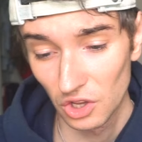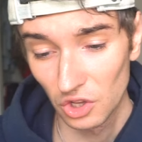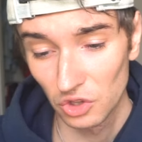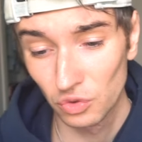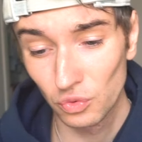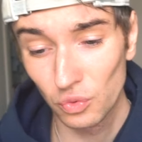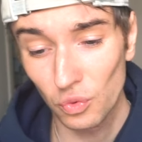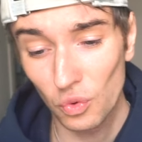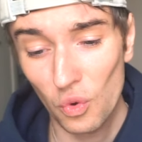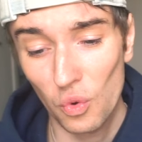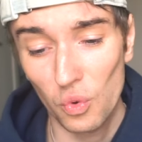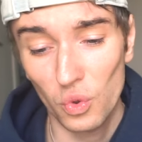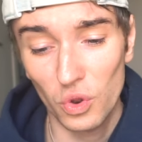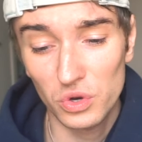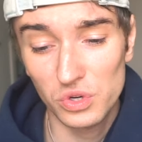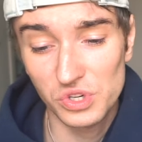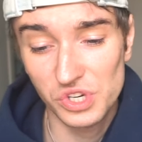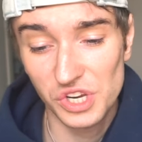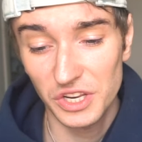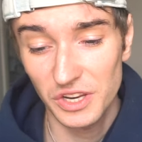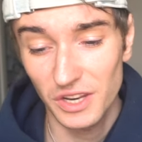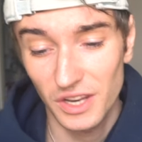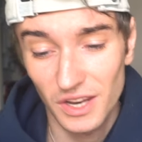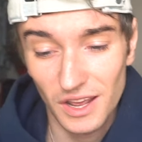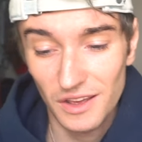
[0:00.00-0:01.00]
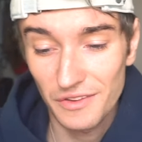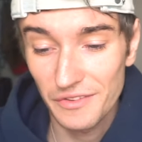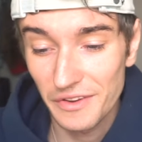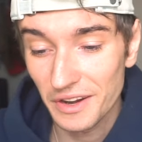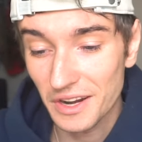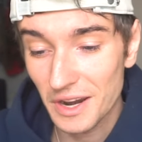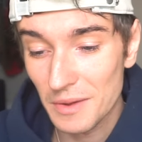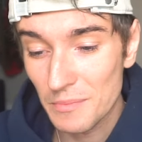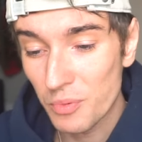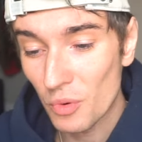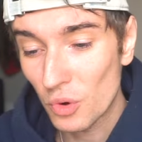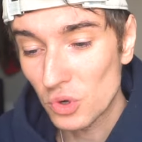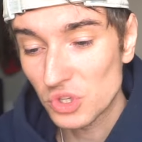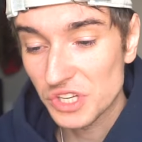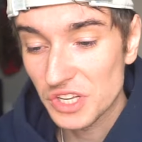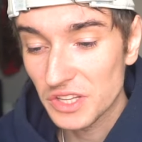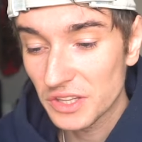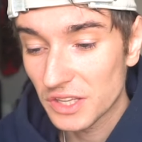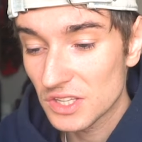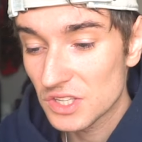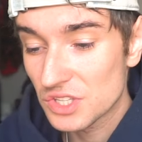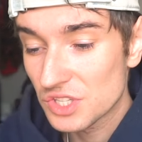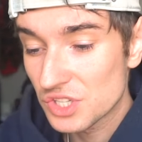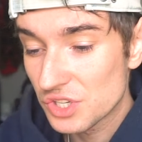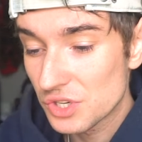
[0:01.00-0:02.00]
Donc on enchaîne avec la prochaine
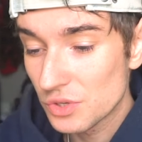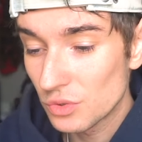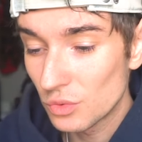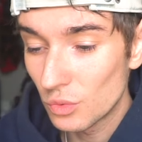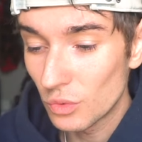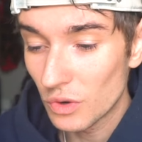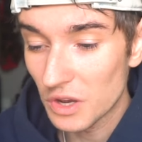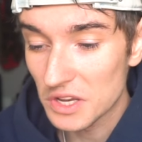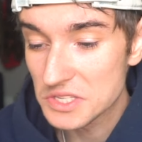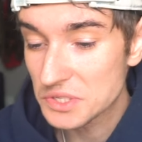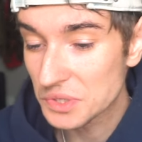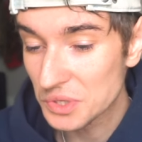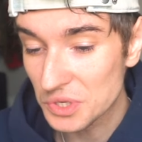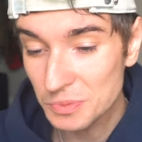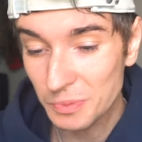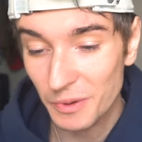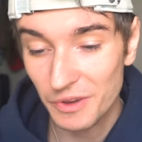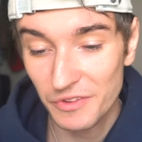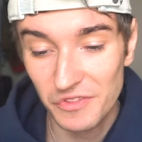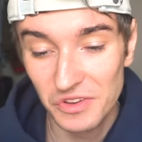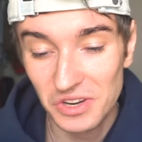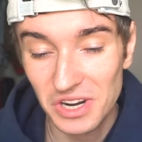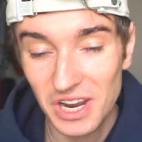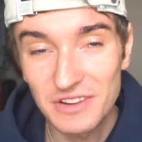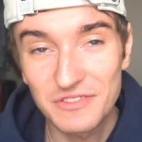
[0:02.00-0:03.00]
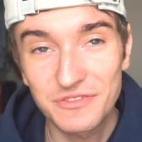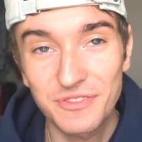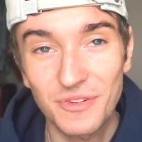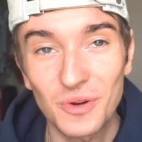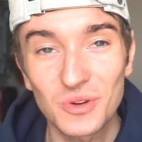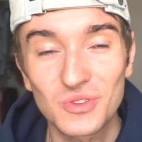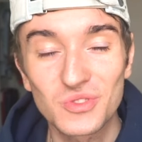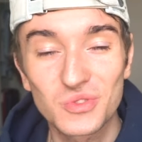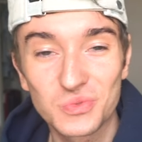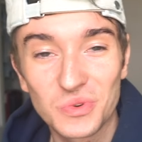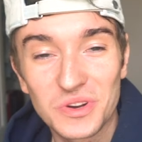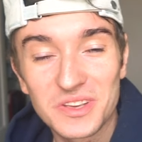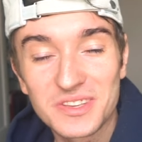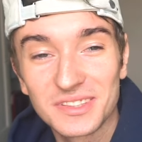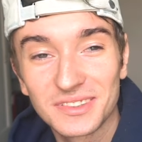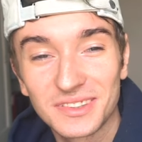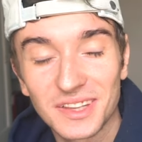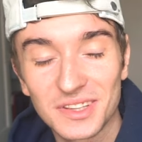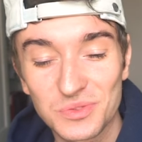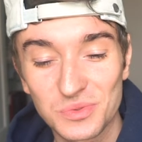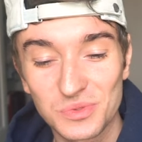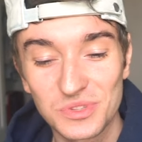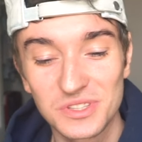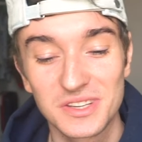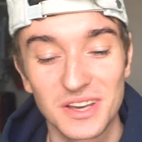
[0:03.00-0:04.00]
question, est-ce que je préfère la France ou les
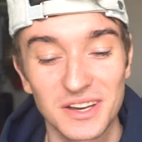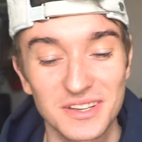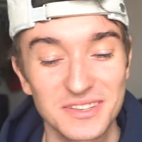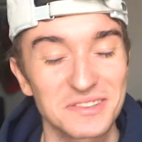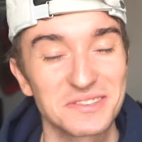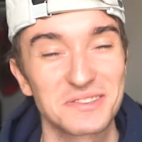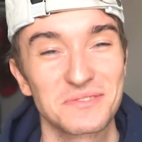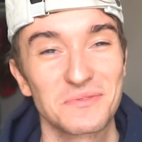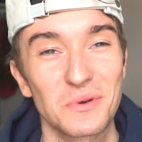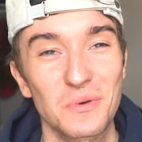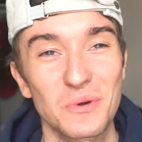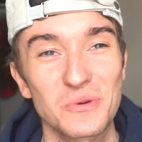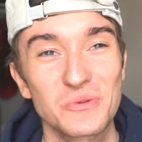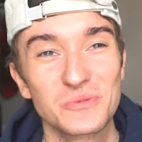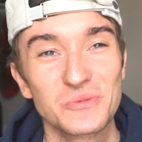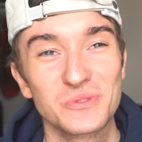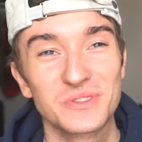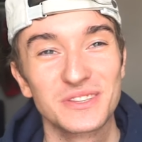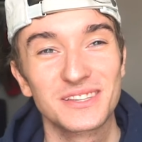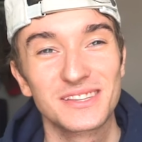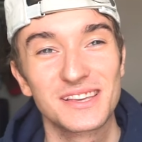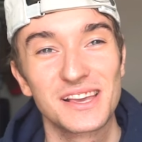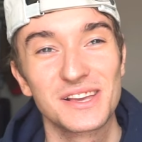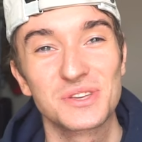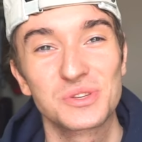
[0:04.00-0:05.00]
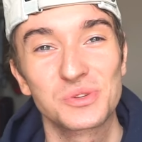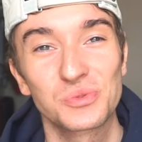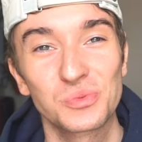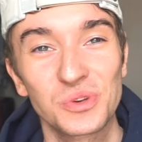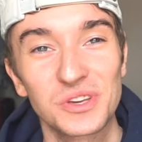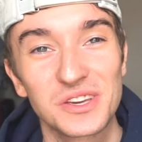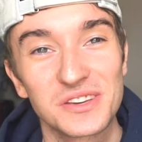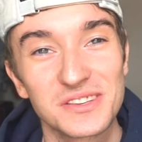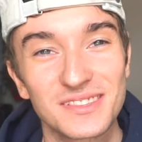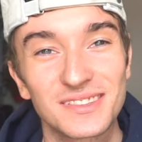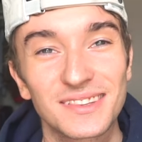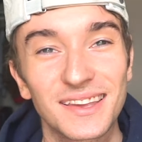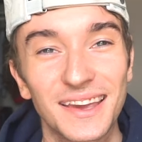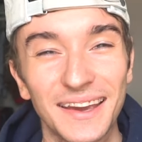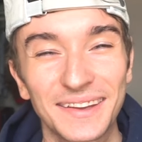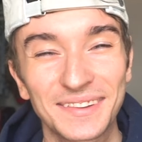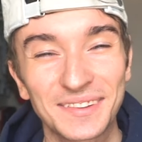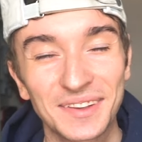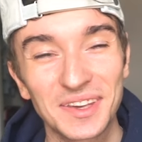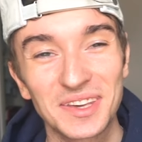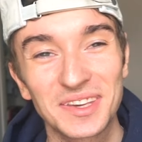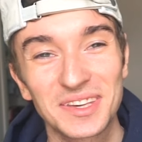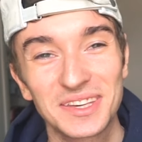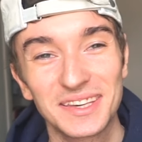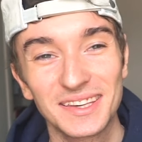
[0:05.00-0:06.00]
états unis Ah c'est vraiment une question qui est très
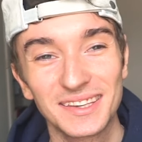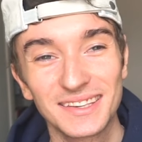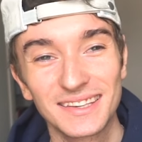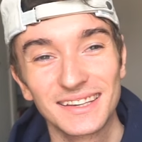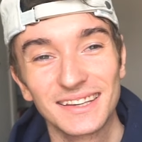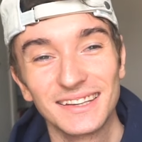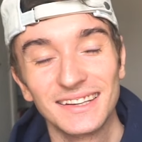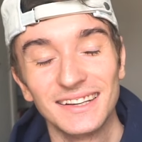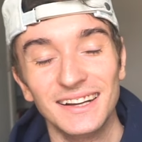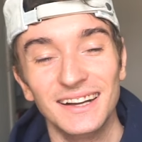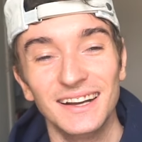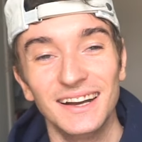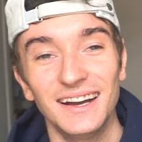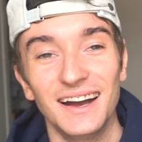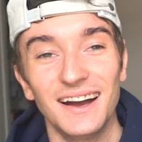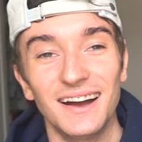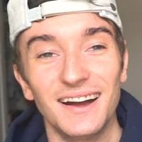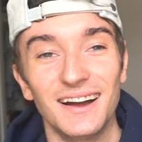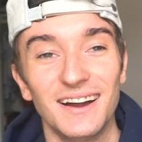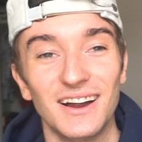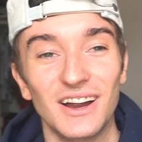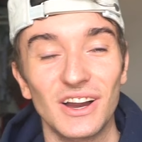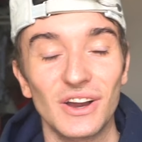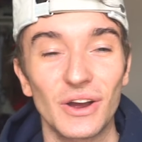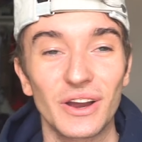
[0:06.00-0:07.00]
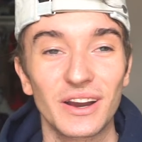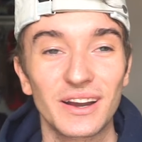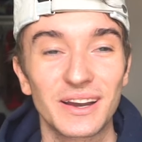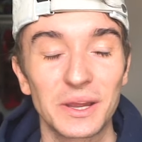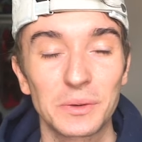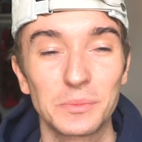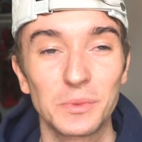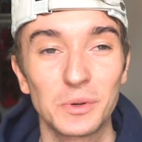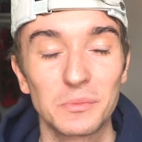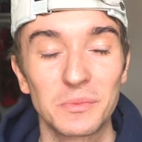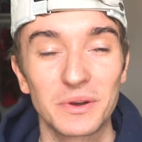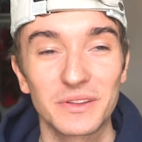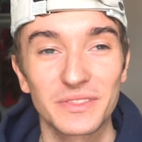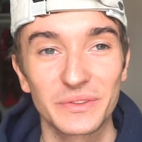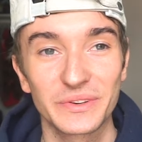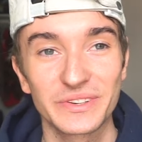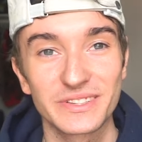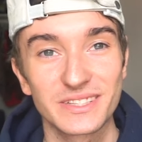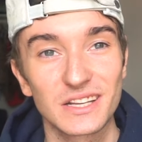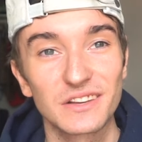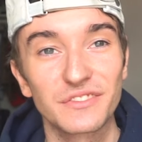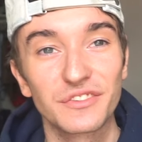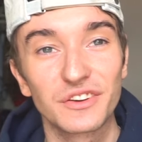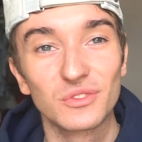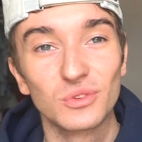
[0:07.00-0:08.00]
tricky. Euh, clairement maintenant que
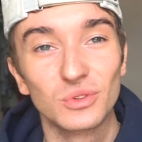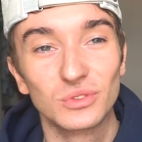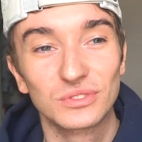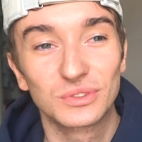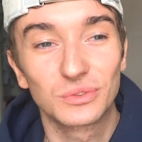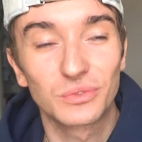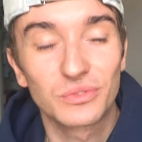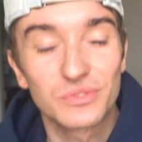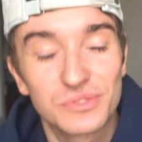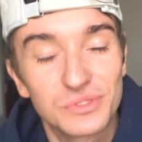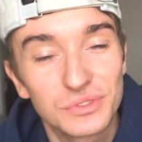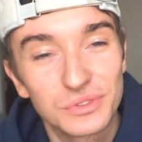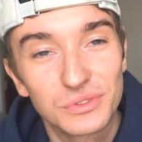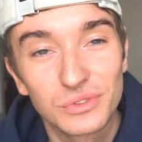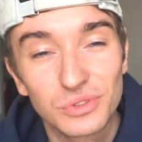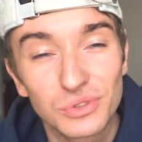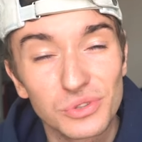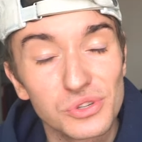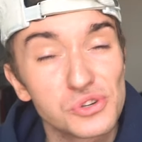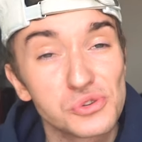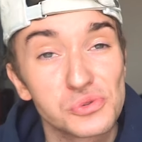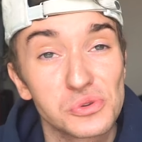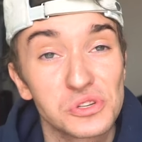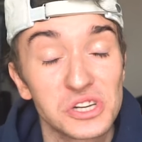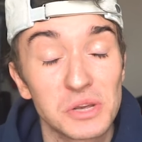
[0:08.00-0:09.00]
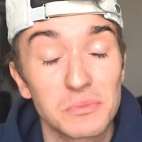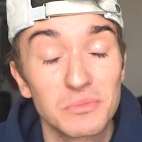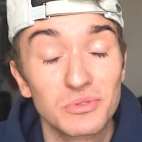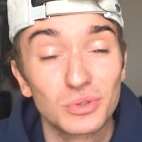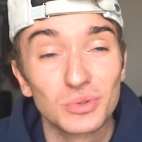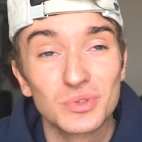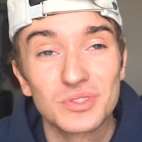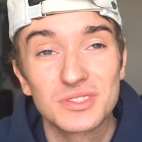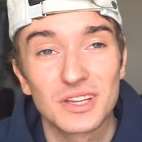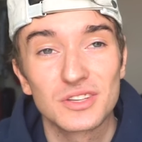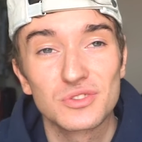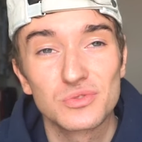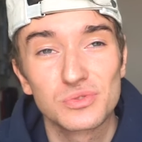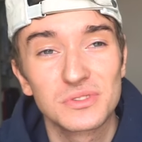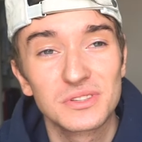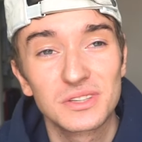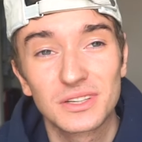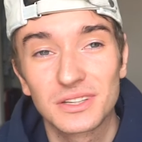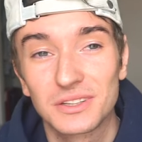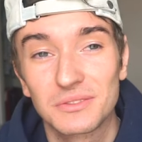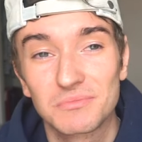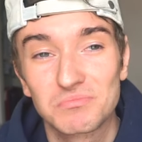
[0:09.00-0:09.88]
ça fait deux ans que, je suis j'habite aux états unis